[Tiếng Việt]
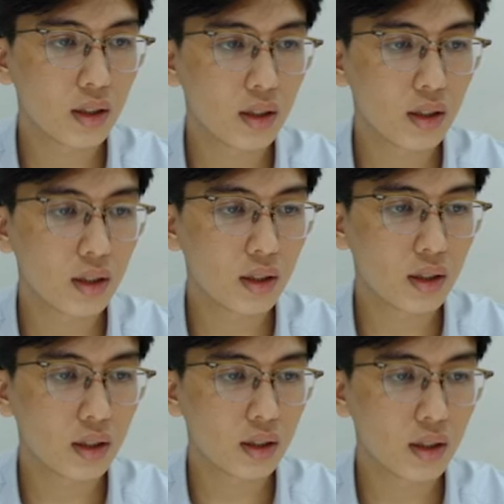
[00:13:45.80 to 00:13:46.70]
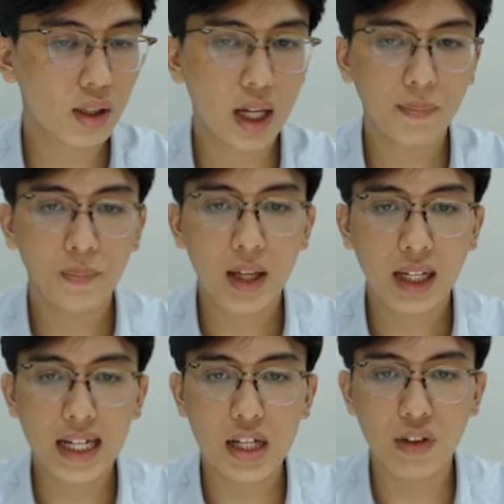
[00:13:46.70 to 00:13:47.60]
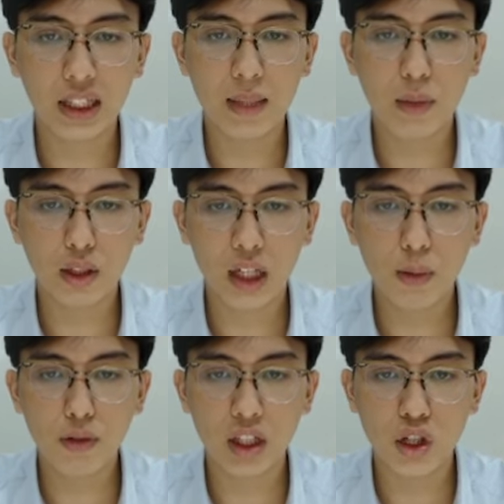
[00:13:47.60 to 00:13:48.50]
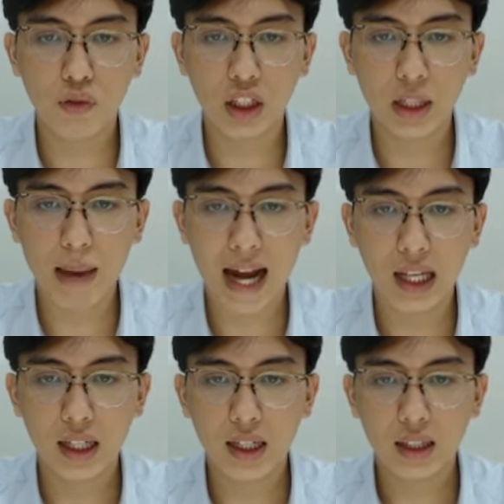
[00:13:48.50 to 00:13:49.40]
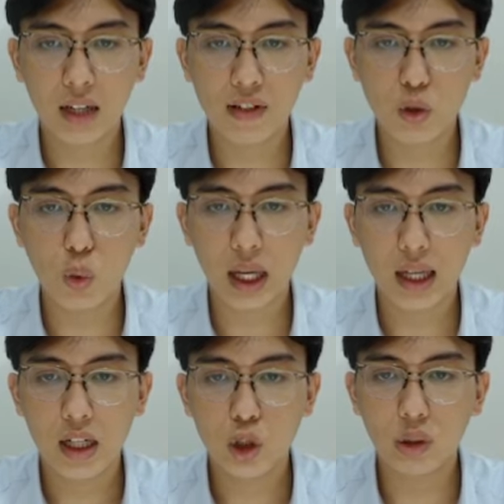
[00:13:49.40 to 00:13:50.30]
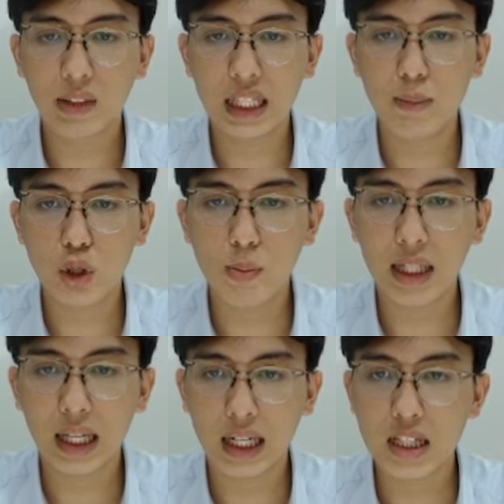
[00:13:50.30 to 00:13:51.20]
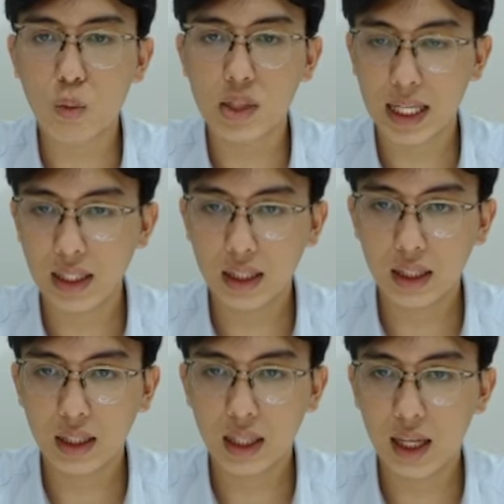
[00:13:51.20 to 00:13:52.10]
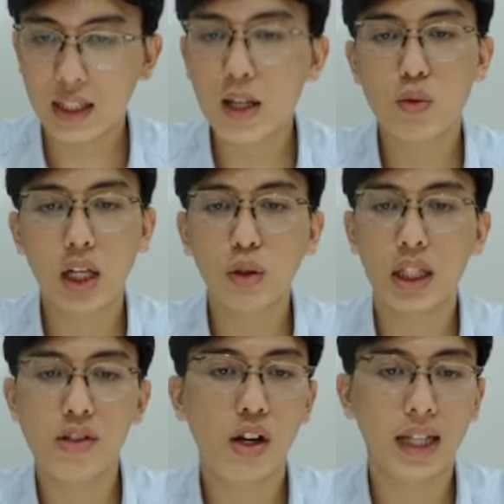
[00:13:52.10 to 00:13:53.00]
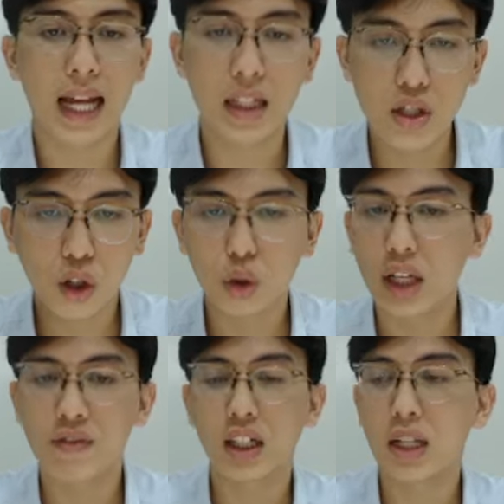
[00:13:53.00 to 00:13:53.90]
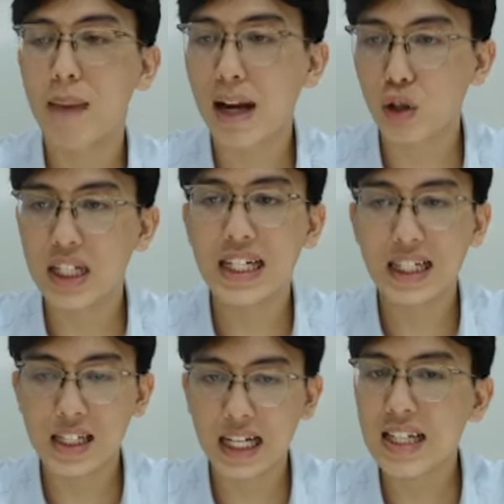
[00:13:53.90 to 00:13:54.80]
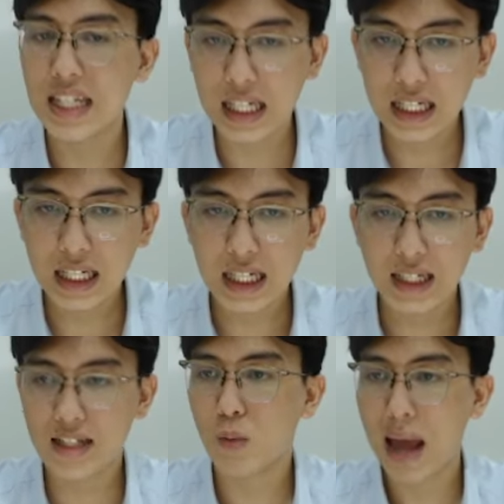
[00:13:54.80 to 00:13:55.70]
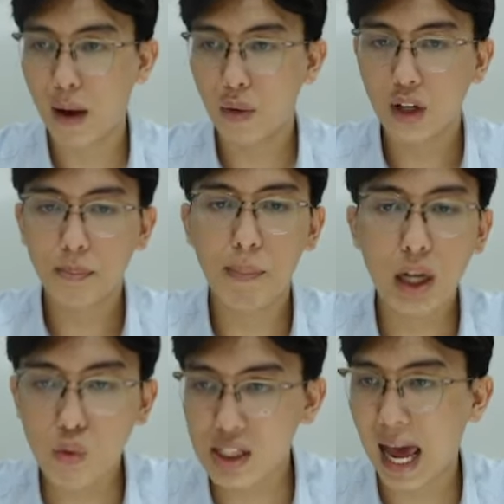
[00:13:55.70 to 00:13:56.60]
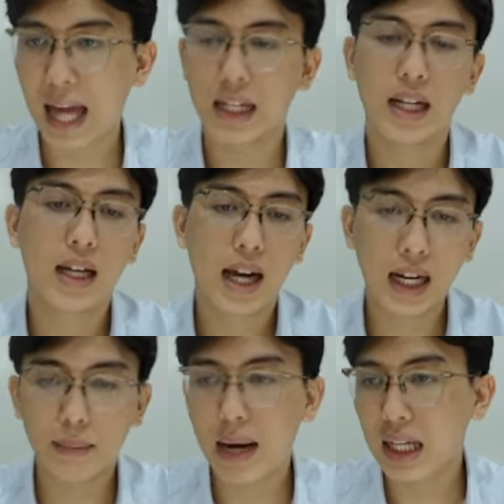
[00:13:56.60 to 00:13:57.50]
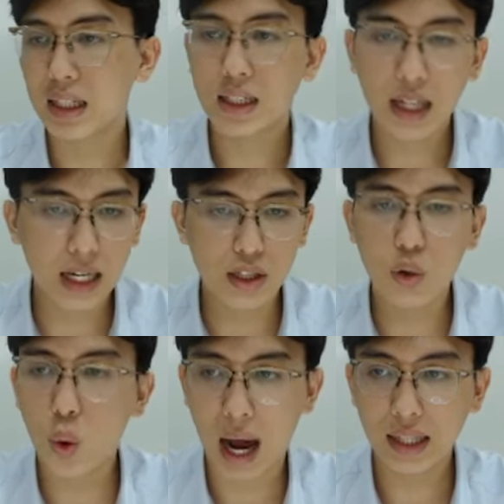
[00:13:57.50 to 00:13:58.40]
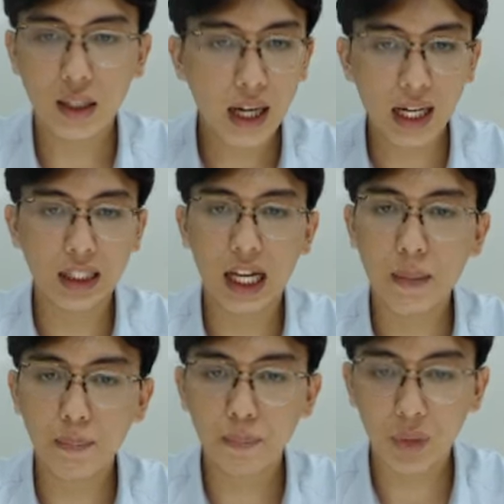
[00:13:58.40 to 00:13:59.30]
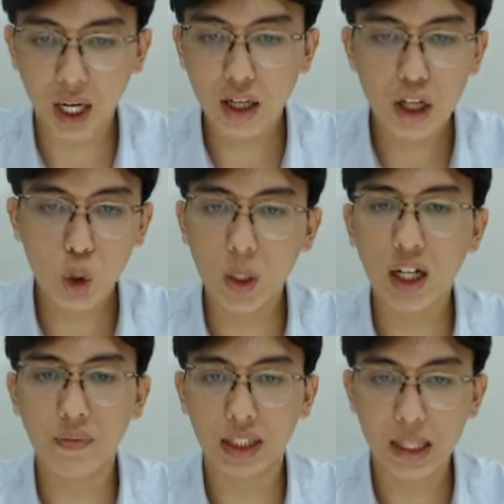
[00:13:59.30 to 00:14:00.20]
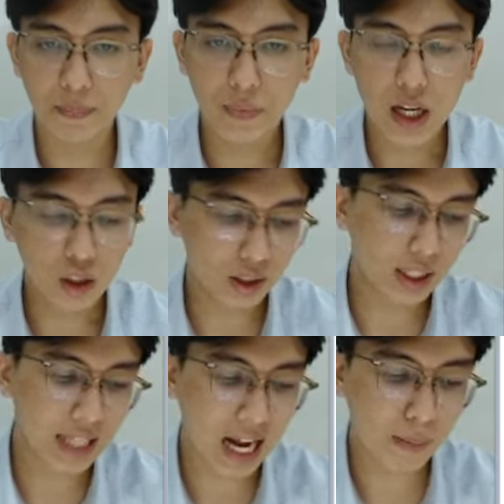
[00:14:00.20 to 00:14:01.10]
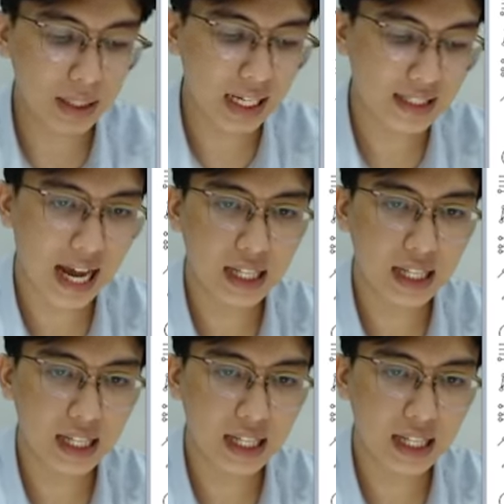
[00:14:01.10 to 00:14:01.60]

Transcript: à, đây các anh chị phải tìm được nếu mà thị trường vượt nghìn ba này đấy và dũng này chúng ta phải tìm được cho mình là cái dòng dẫn đấy cái dòng dẫn của thị trường để thị trường có thể vượt nghìn ba đó chính, chính là gì là dòng nào bất động sản hay là banh hay là chứng khoán hay là thép nhá chúng ta cần phải tìm còn hiện tại là mình đánh giá